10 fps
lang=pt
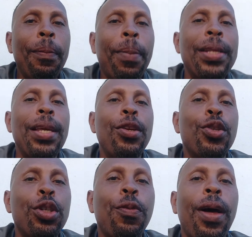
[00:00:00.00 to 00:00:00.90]
para as
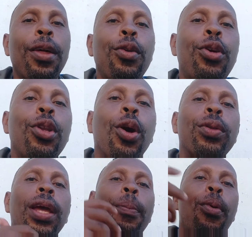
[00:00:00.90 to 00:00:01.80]
eleições falando que não
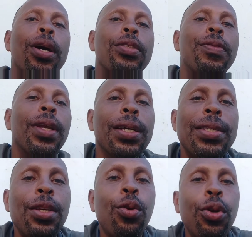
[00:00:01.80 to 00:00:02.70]
tem aporte
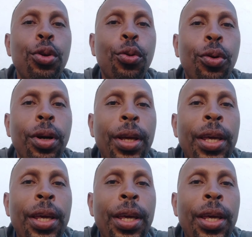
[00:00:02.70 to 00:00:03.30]
financeiro nenhum